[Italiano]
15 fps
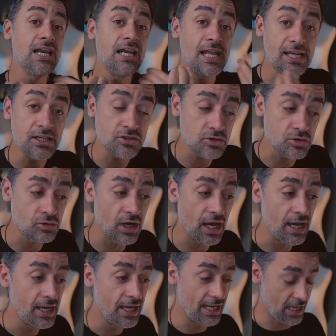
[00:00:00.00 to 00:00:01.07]

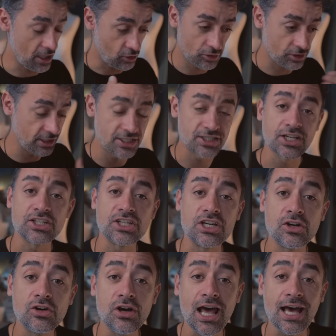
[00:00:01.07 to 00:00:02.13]
l'insula e la corteccia
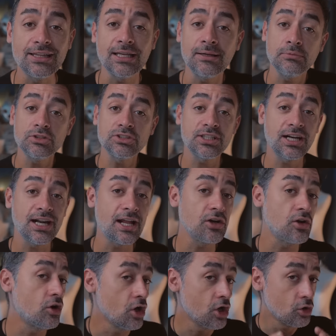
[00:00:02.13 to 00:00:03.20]
cingolata
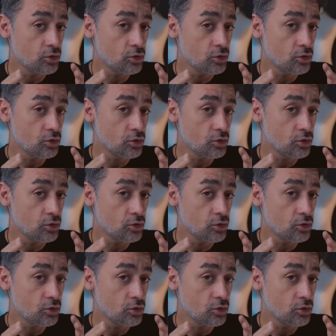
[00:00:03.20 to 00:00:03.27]
mostreranno